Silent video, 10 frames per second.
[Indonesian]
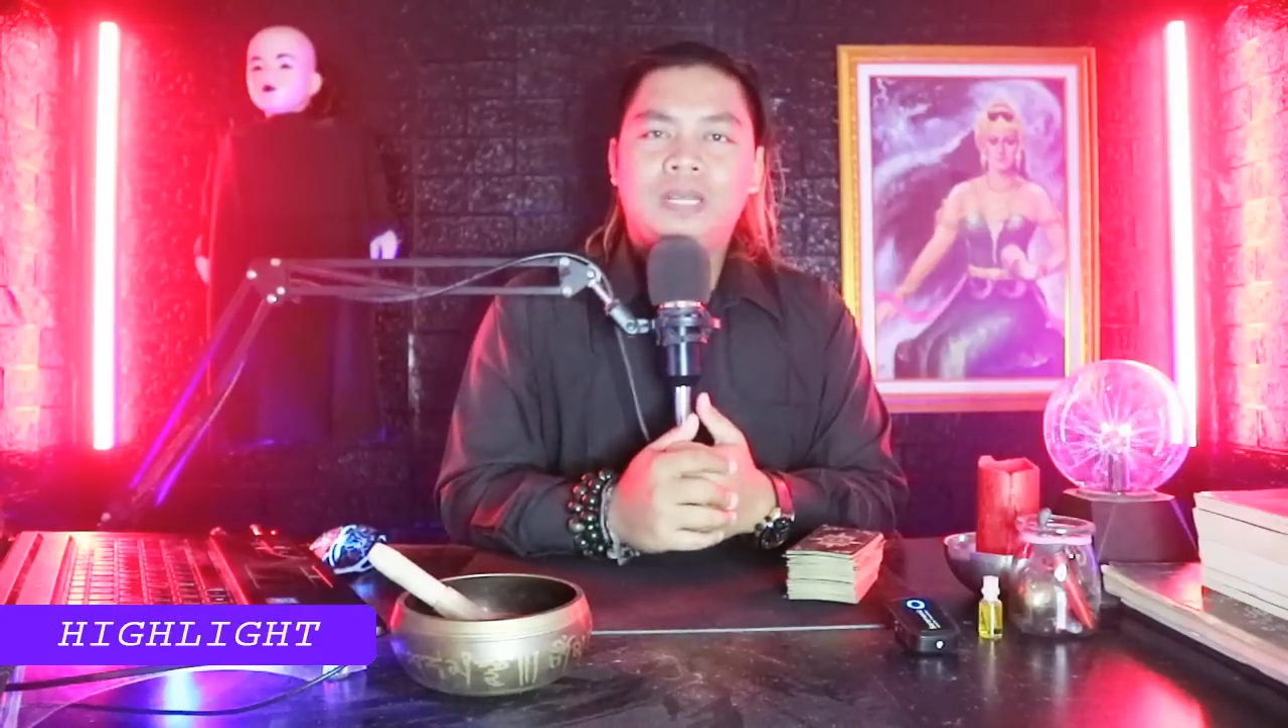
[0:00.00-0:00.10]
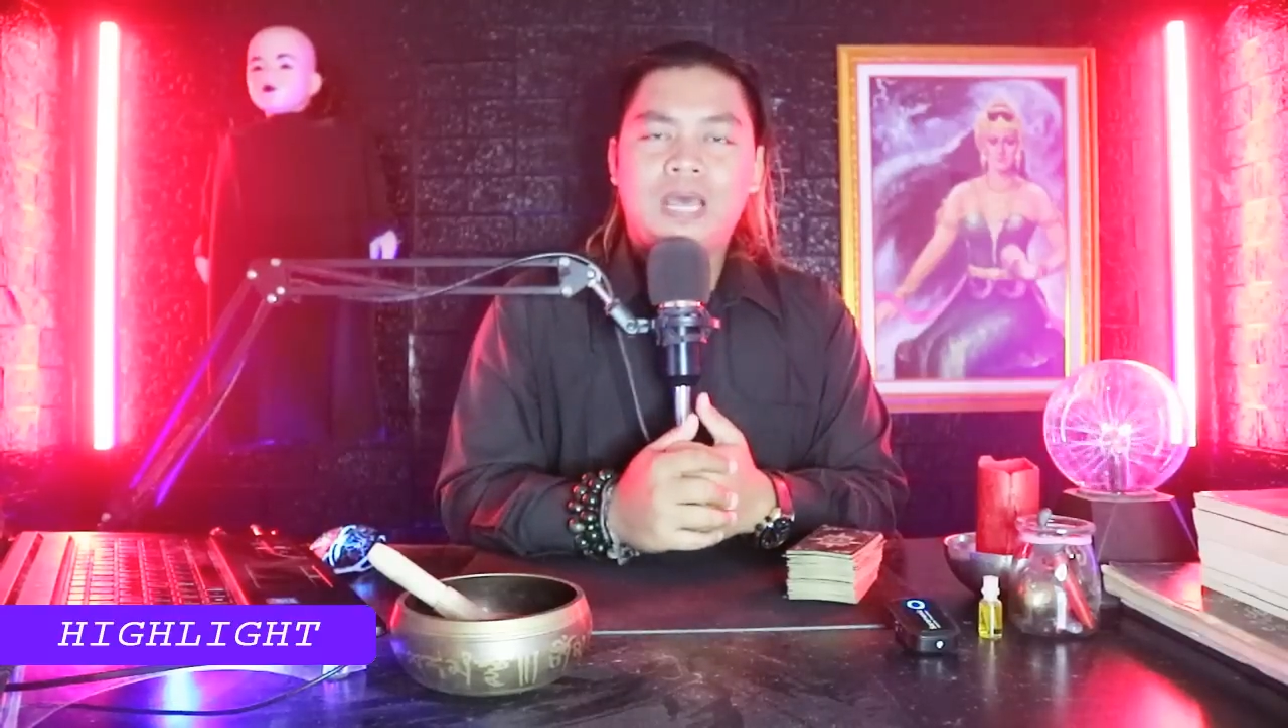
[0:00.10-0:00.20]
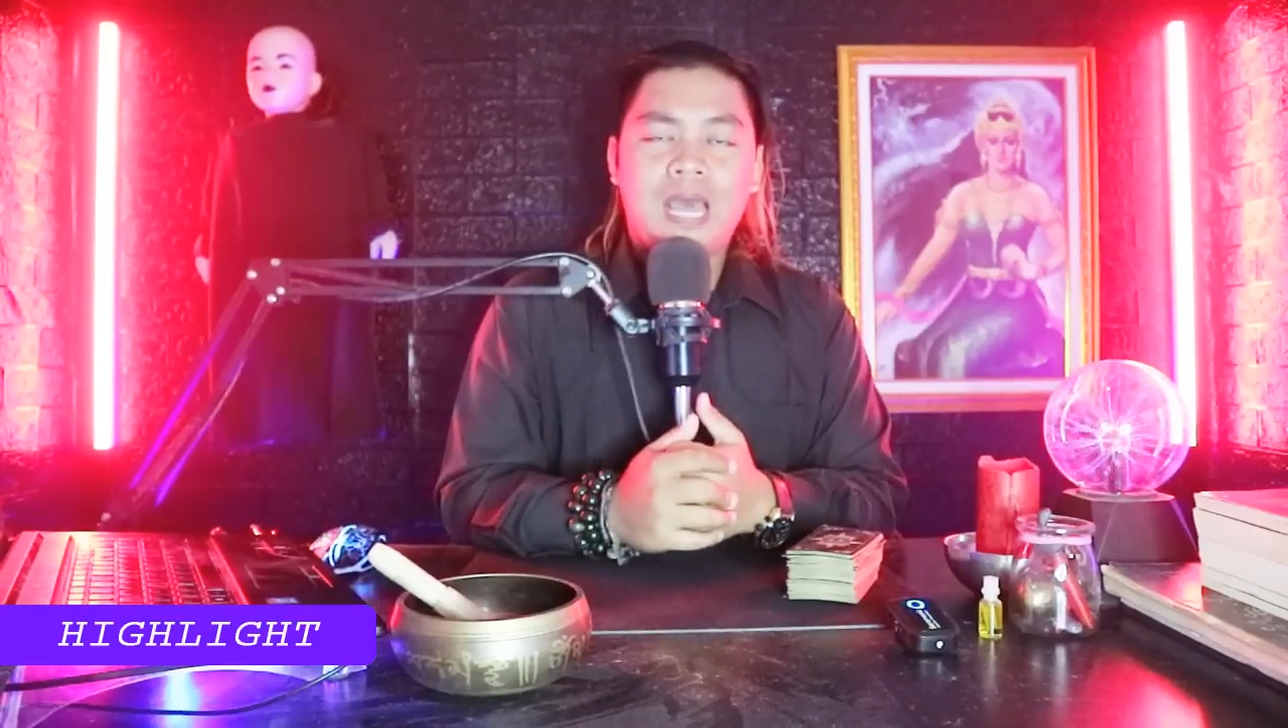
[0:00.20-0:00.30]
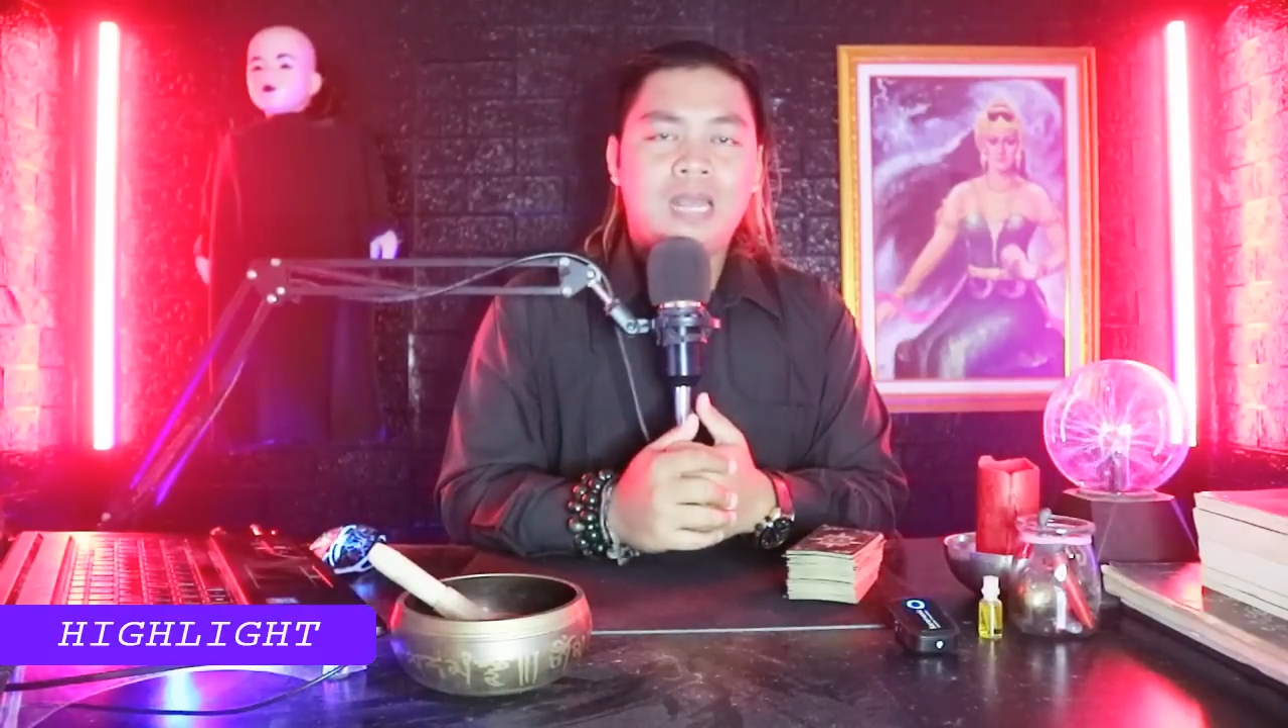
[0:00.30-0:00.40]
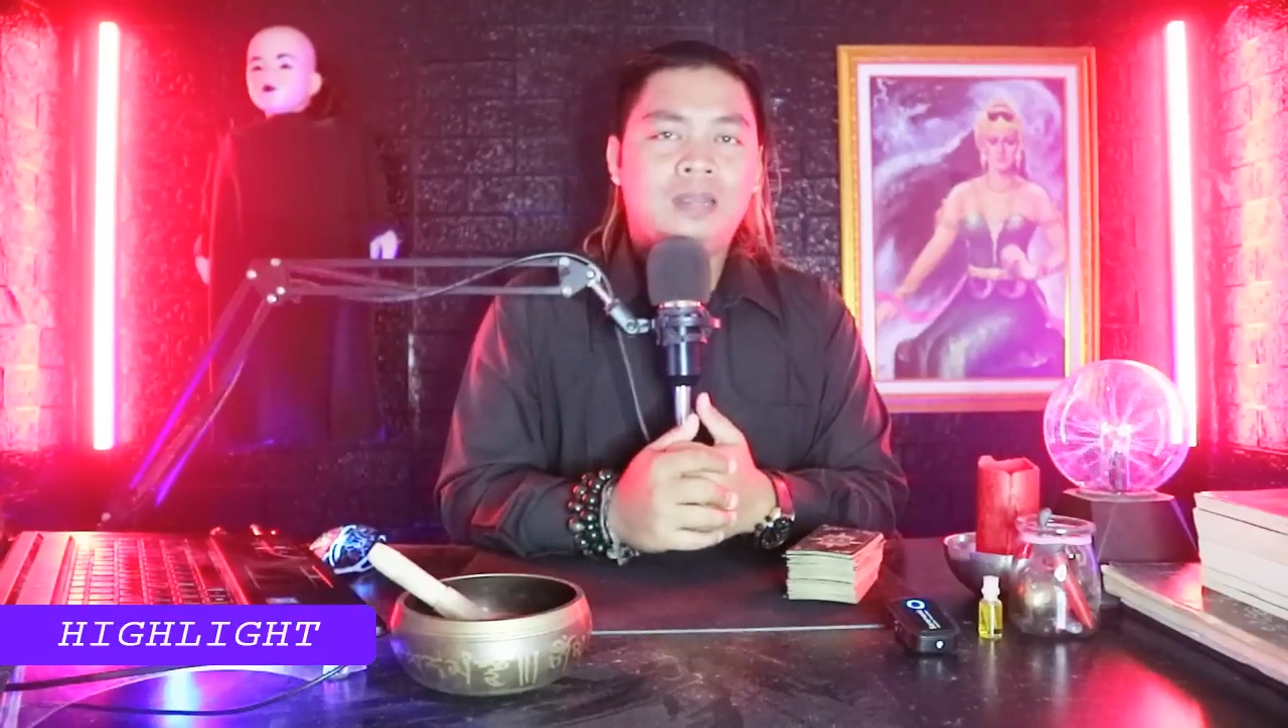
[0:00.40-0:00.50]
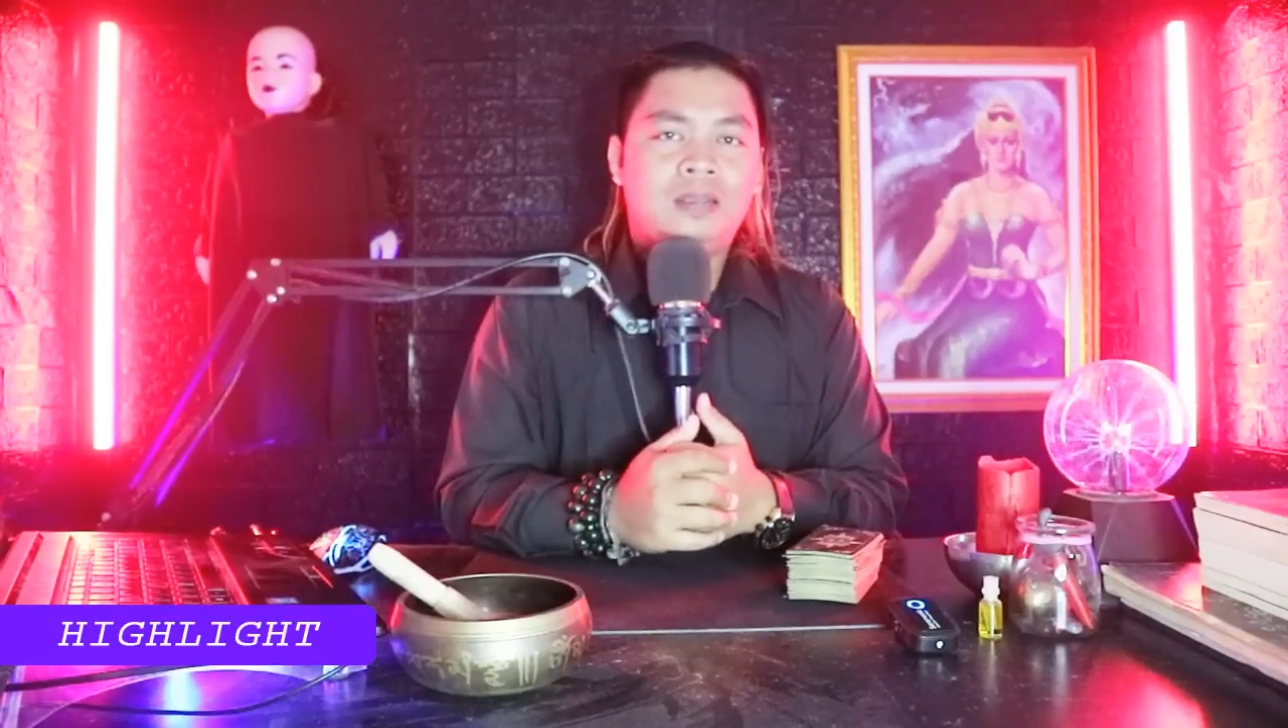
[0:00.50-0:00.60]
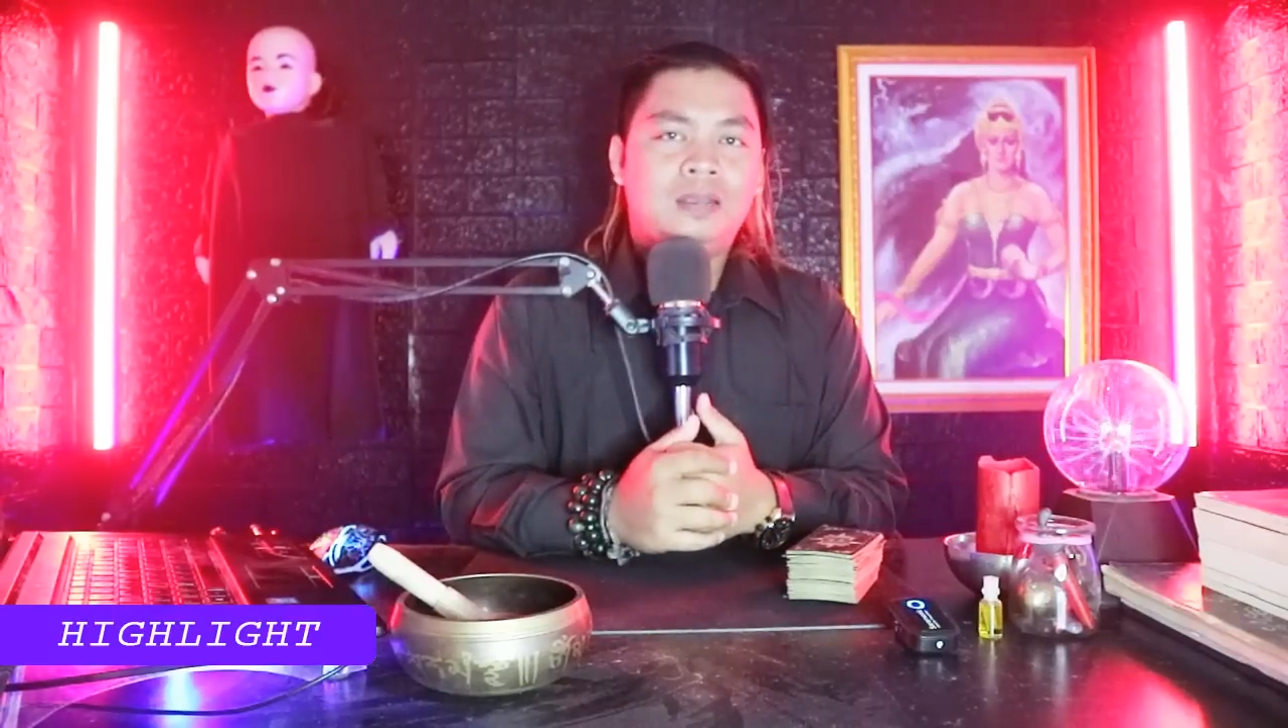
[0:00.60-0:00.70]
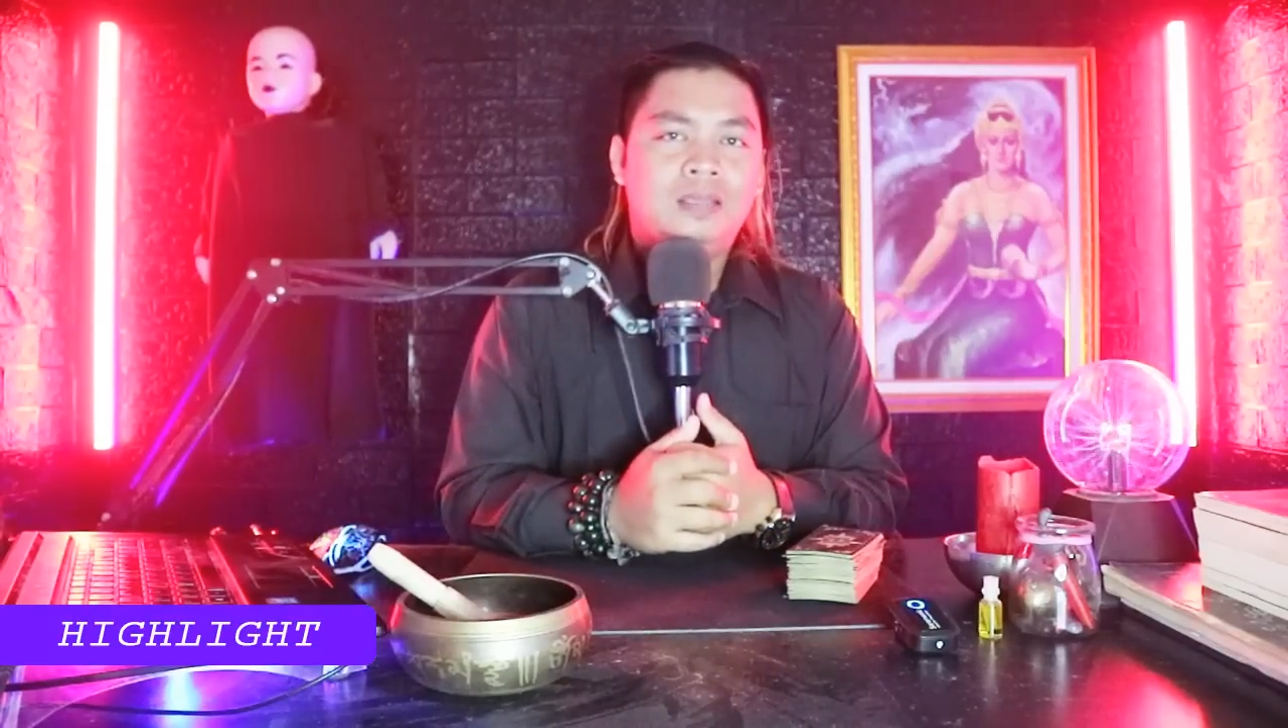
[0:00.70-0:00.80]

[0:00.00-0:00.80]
Dan